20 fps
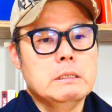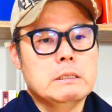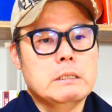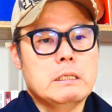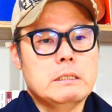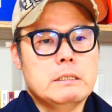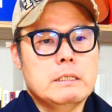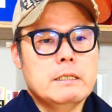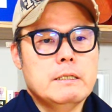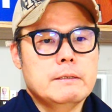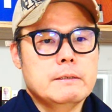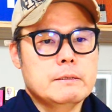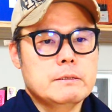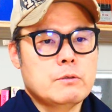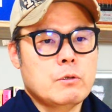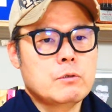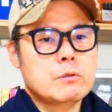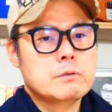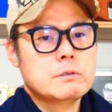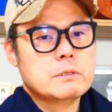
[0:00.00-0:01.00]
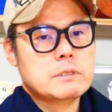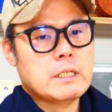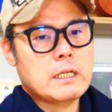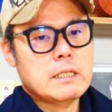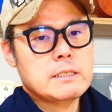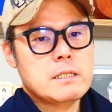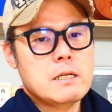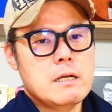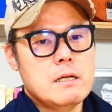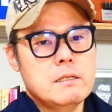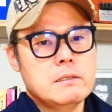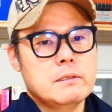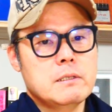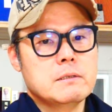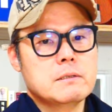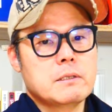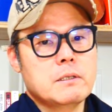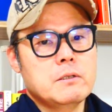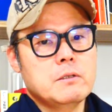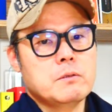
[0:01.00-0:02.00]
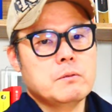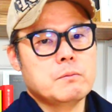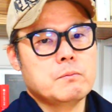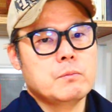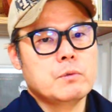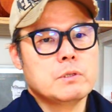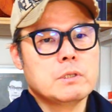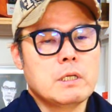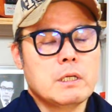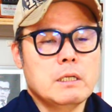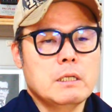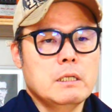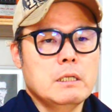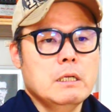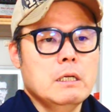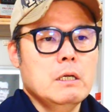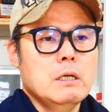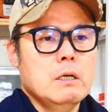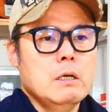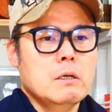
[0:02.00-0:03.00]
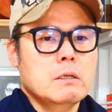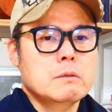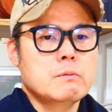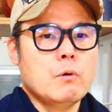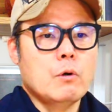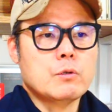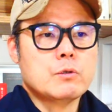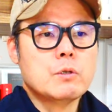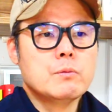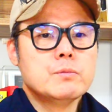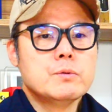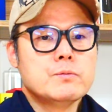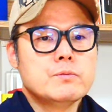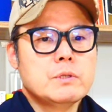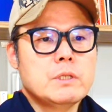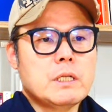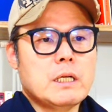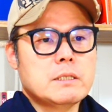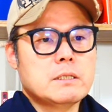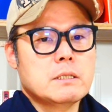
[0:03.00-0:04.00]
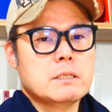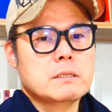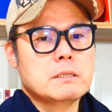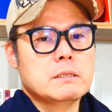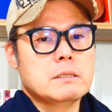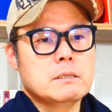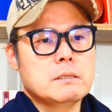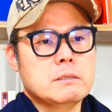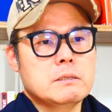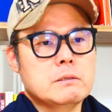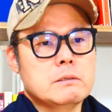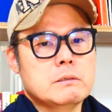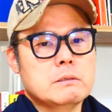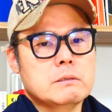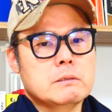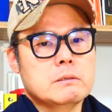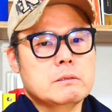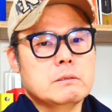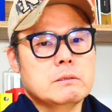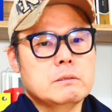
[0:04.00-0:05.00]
그러니까 이게 저는 제가 생각할 땐 그래요. 뭐 이게 그럼 어떤 부분이 가장